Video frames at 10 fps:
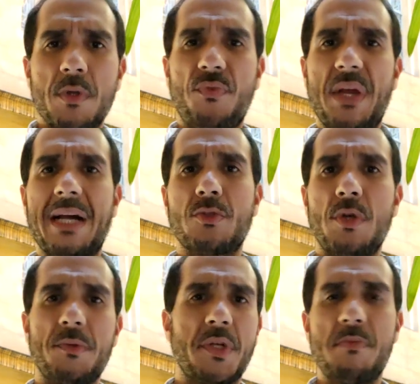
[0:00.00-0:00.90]

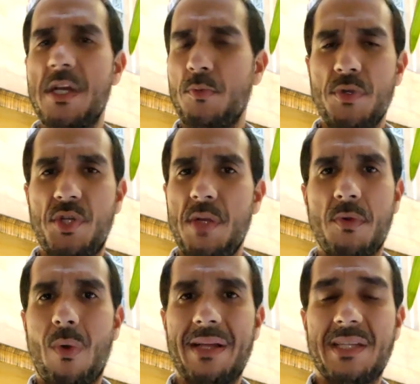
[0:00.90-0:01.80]
modificações, mas o mesmo time
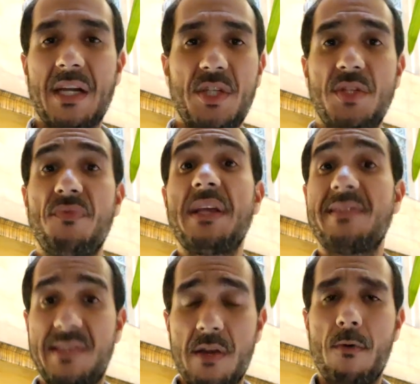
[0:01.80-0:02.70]
quase que a gente
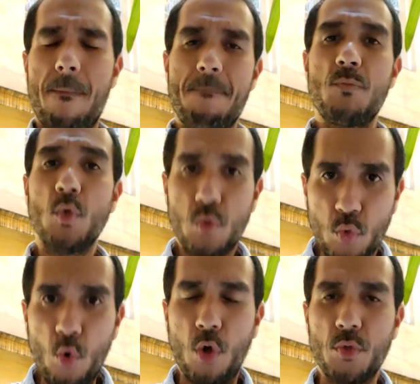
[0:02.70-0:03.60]
venceu no
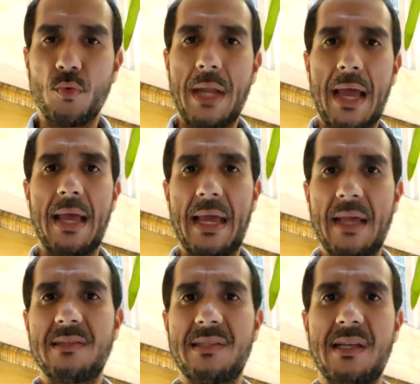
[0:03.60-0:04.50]
turno, né?
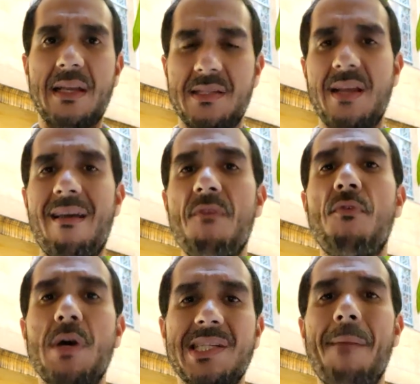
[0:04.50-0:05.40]
Esse, essa é a
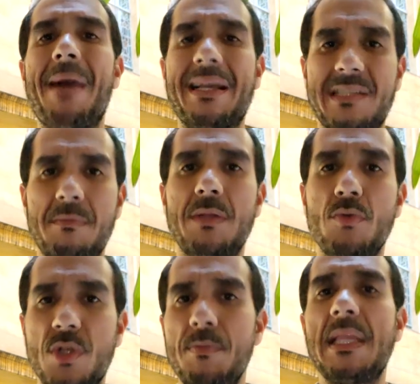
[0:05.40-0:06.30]
força máxima
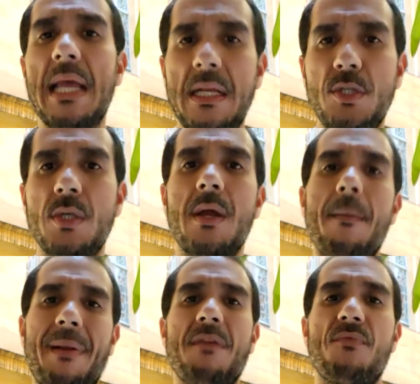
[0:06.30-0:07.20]
do time deles
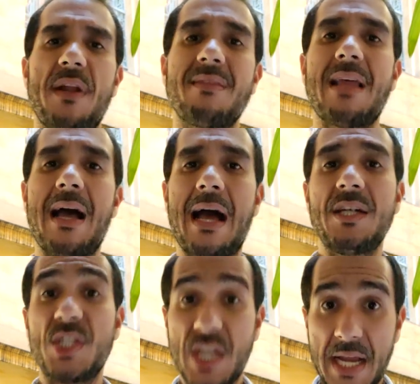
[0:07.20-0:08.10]
para enfrentar a
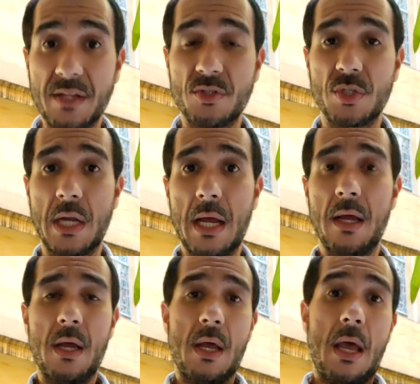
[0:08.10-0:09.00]
gente, né?